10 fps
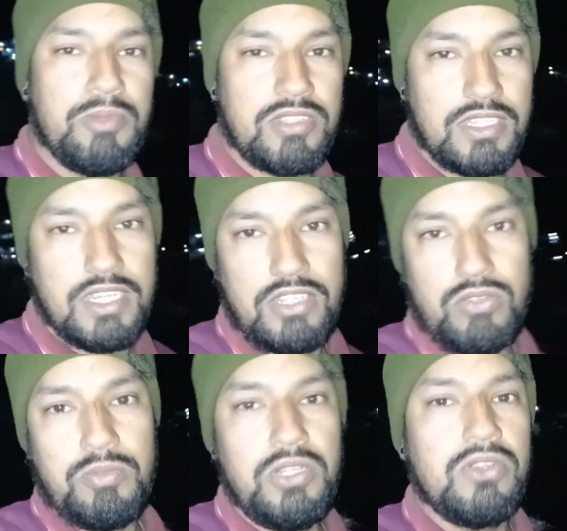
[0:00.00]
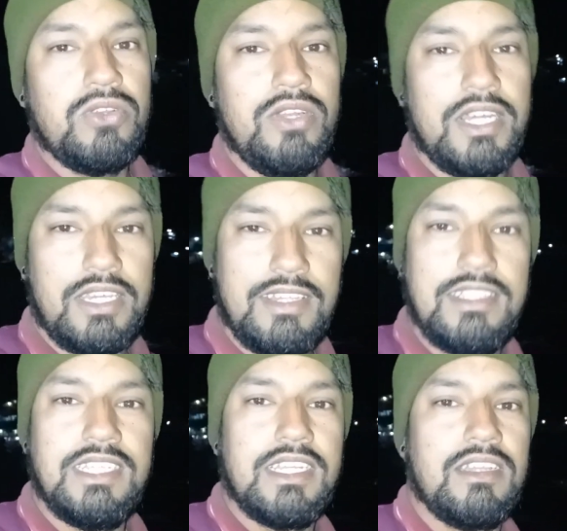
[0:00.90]
पसंद आए तो वीडियो को लाइक
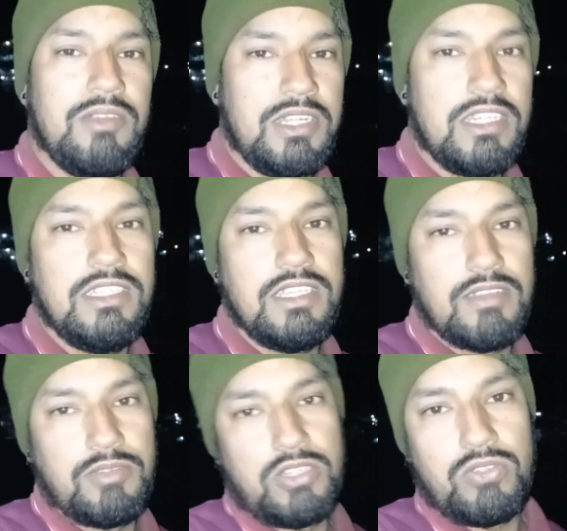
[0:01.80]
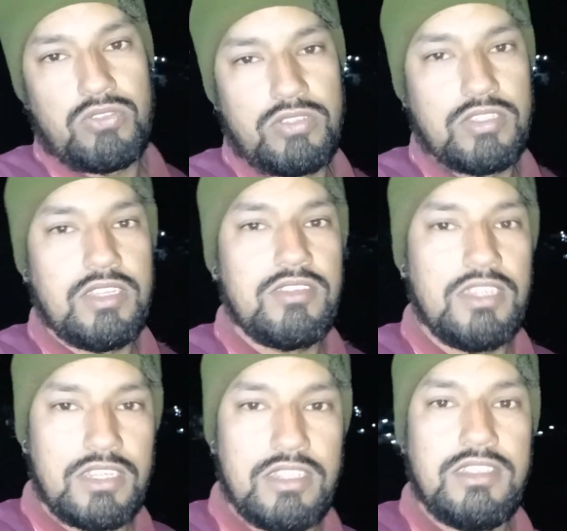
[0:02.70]
कीजिए कमेंट कीजिए अपने दोस्तों के साथ
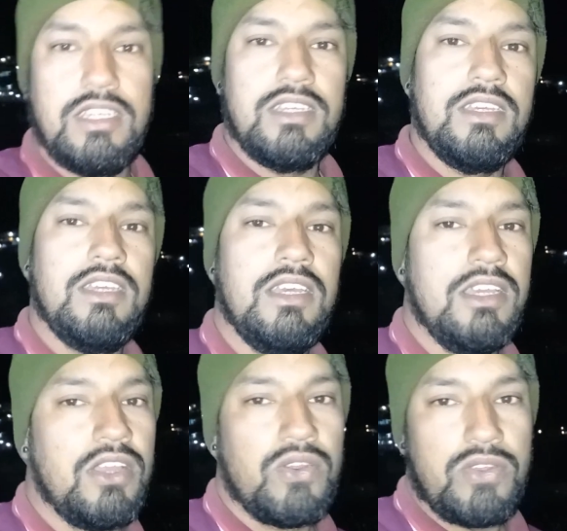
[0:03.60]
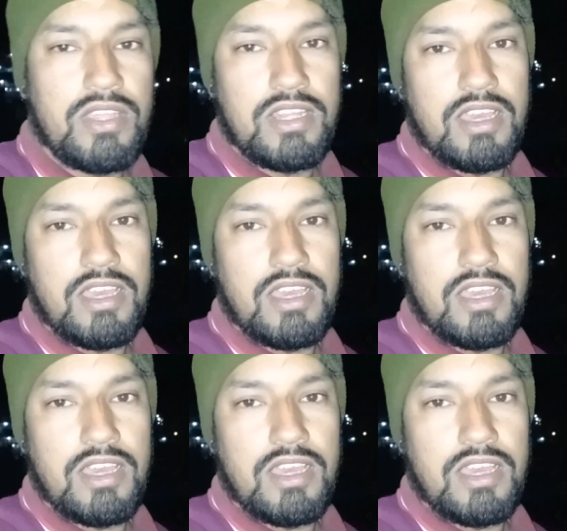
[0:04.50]
शेयर कीजिए और यदि